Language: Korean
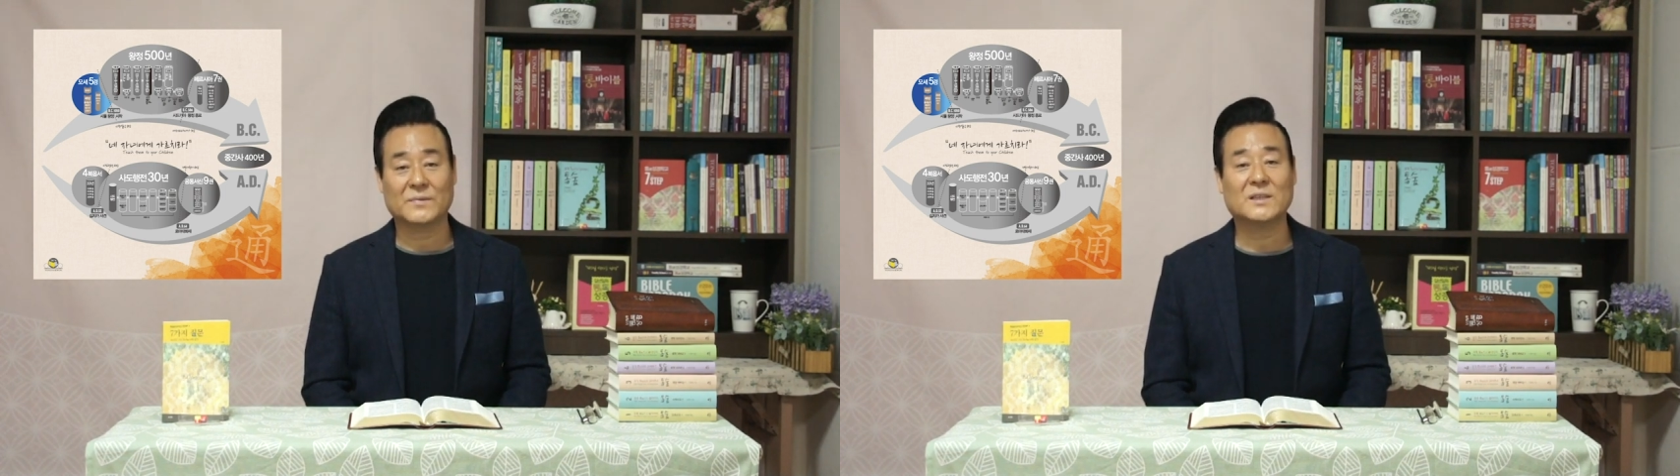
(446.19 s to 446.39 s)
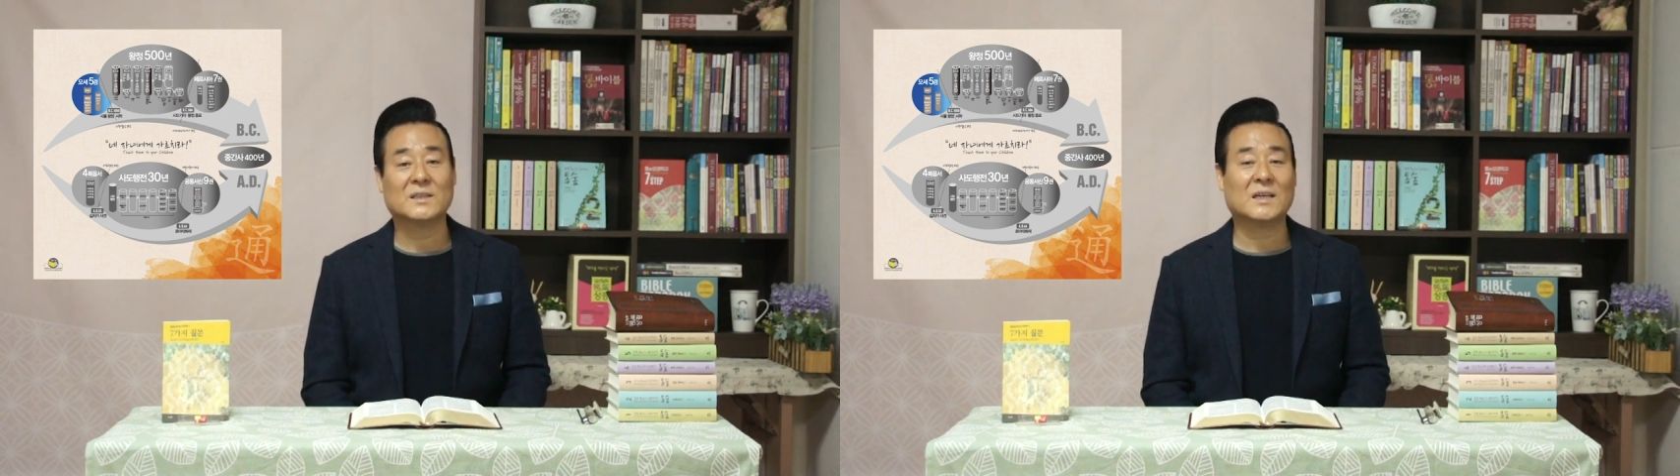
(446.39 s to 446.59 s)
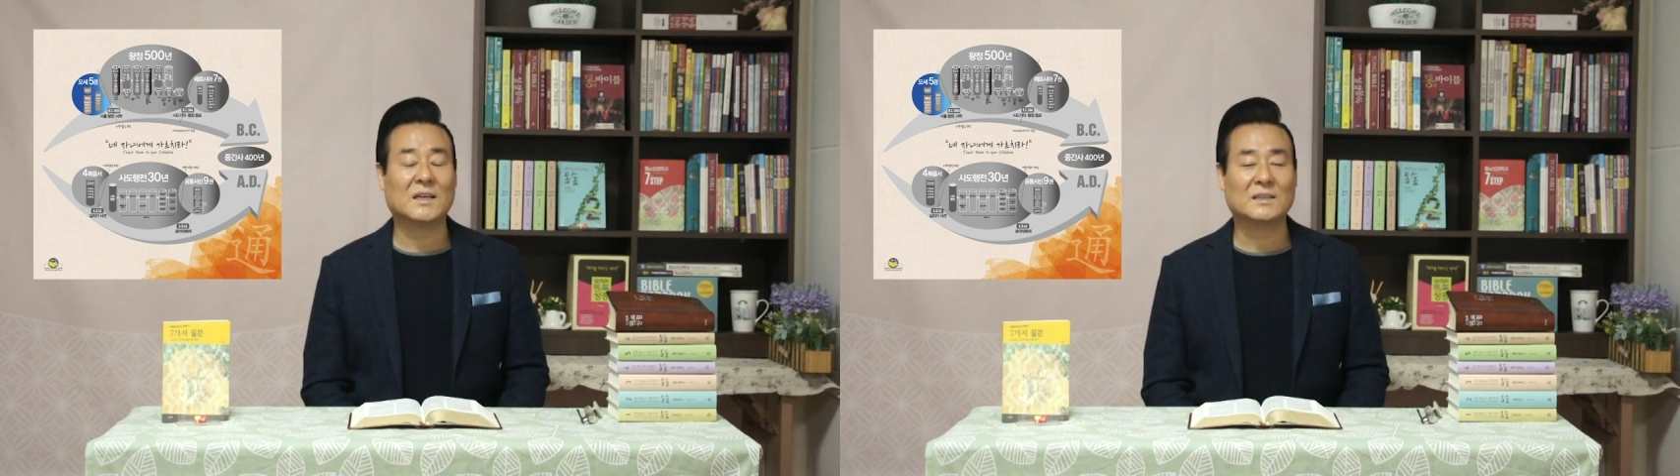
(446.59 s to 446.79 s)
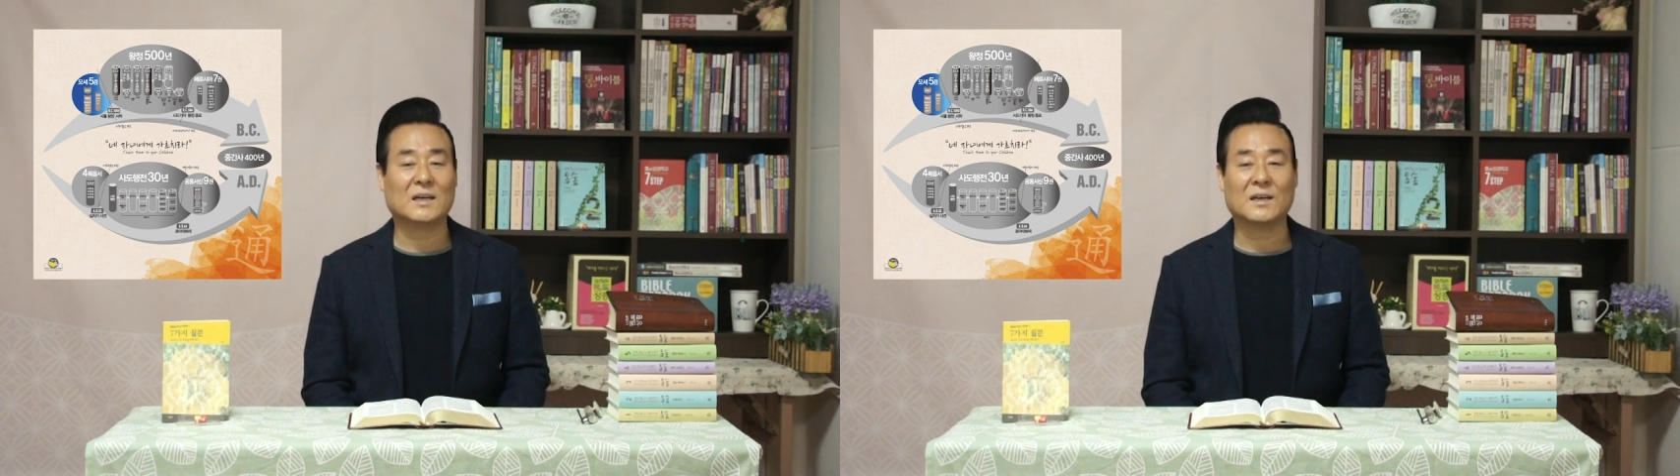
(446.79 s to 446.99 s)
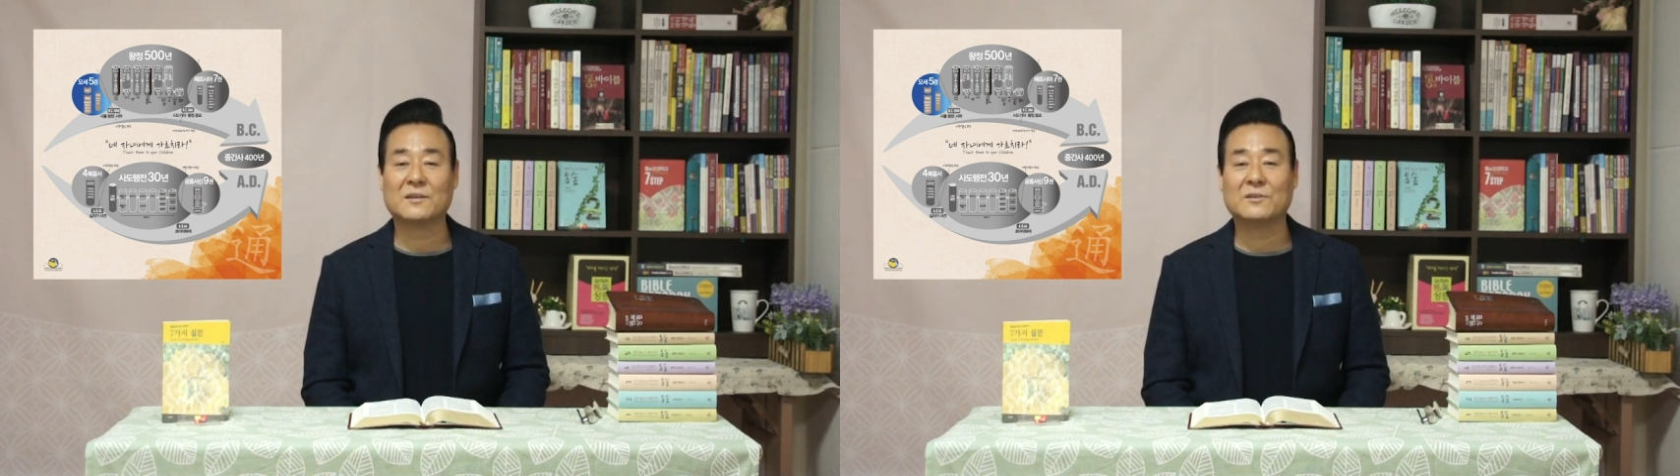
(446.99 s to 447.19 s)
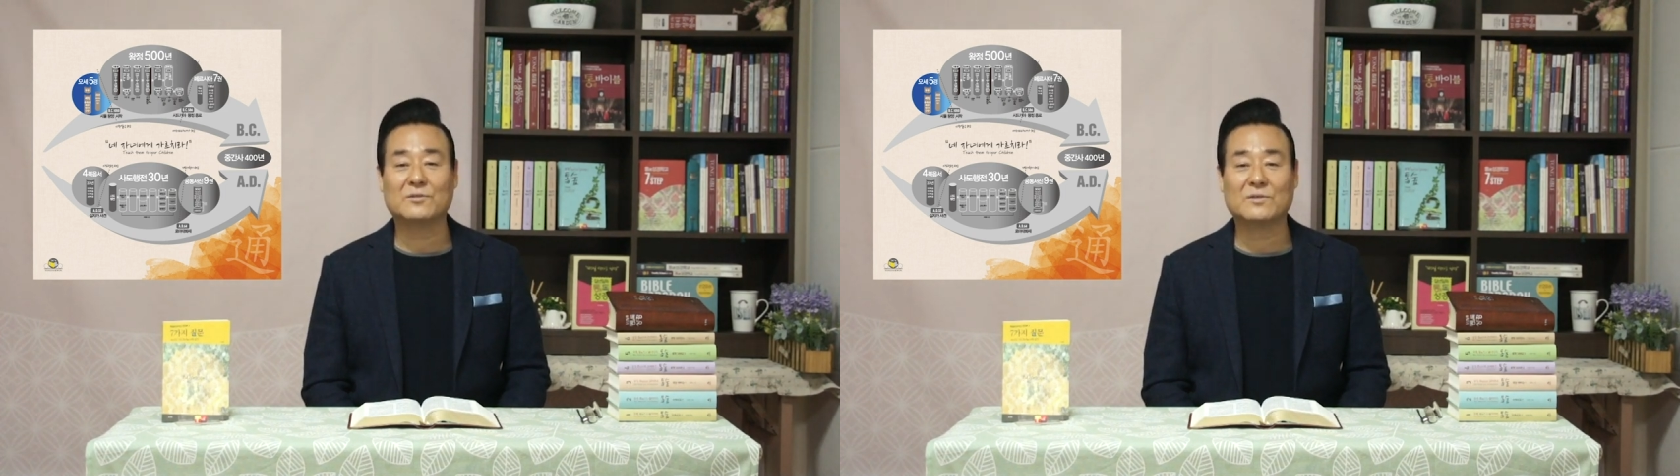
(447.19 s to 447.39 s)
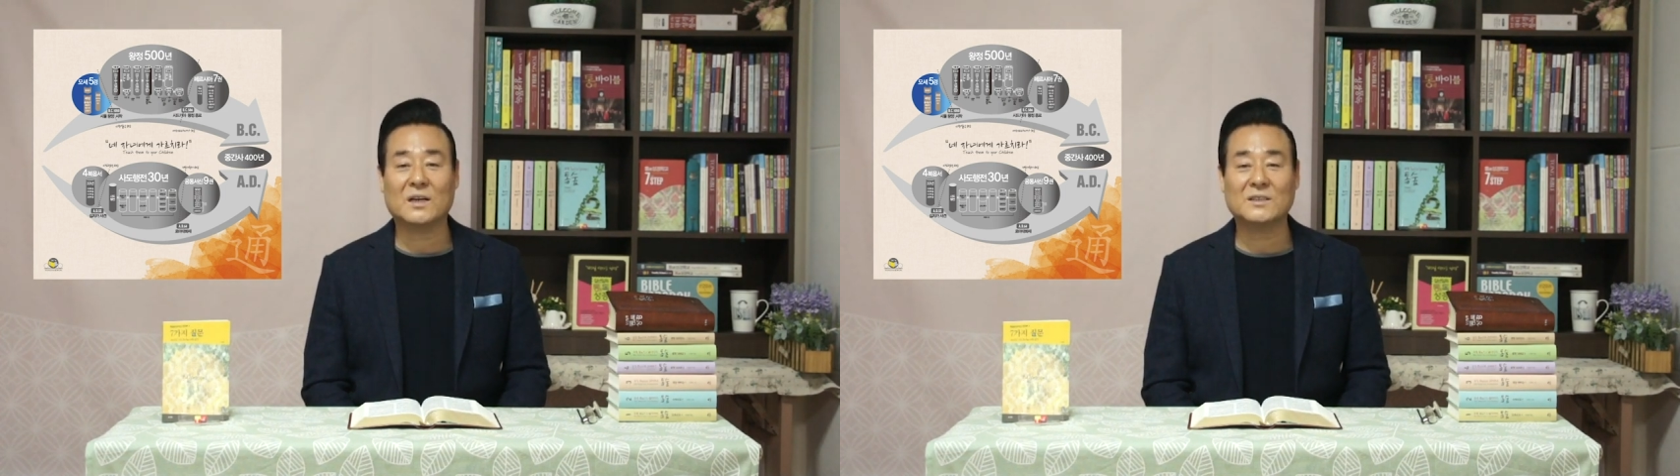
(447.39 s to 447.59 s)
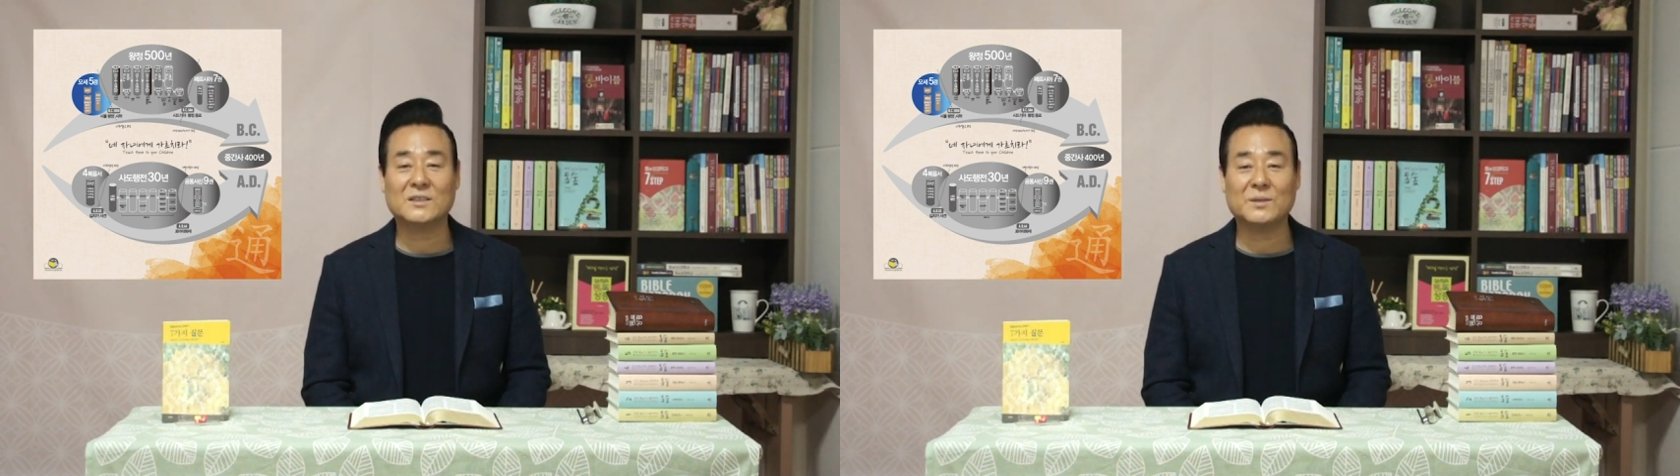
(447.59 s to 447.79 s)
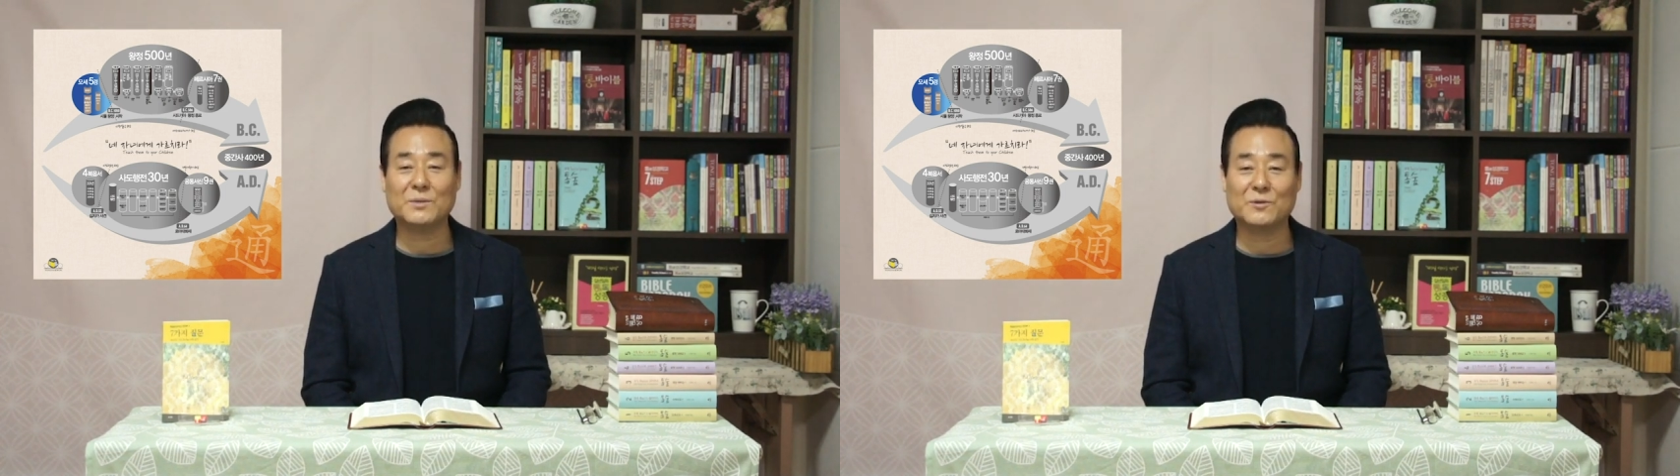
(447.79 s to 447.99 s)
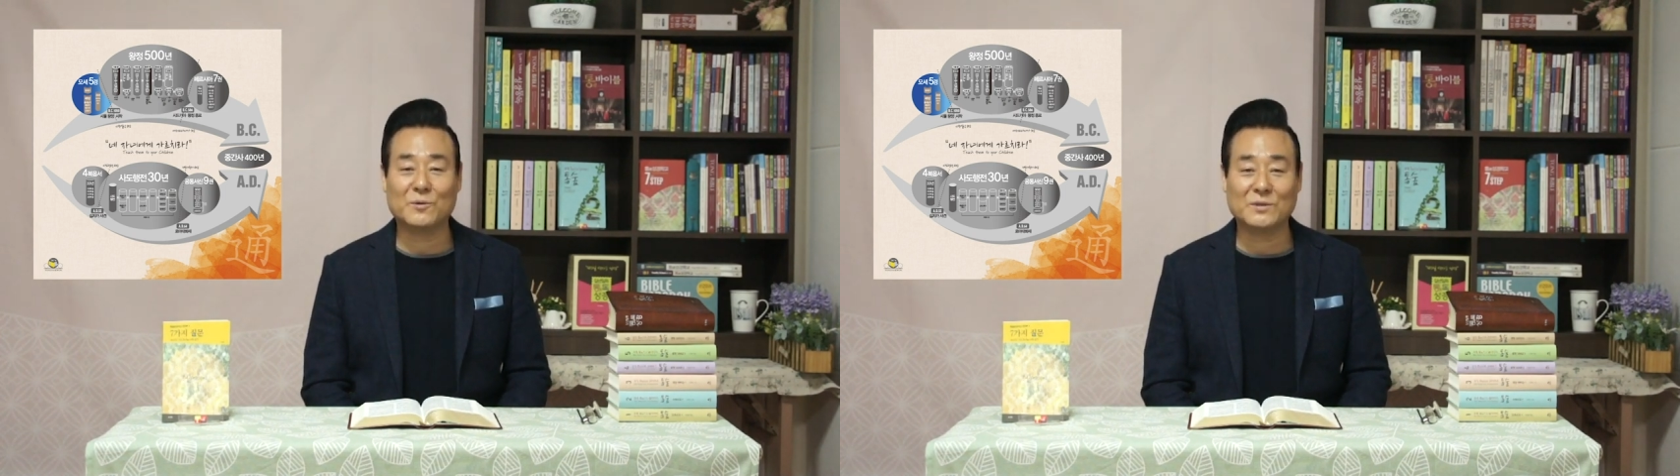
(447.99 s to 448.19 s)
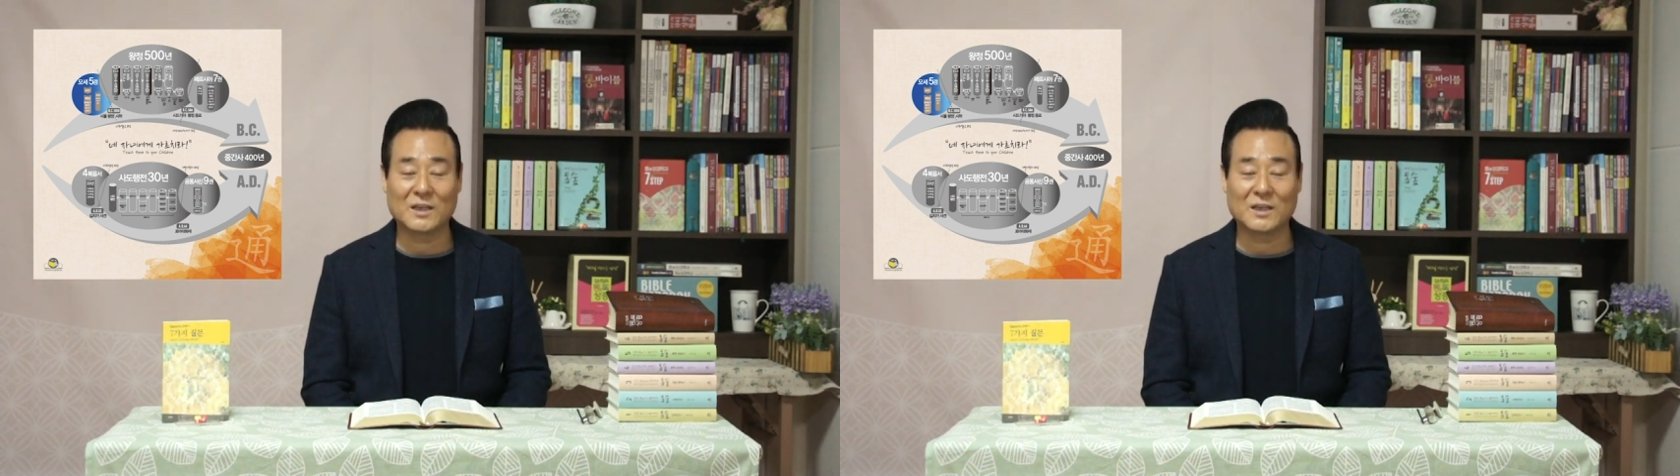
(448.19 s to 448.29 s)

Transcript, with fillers: 제사장 나라의 거룩한 시민으로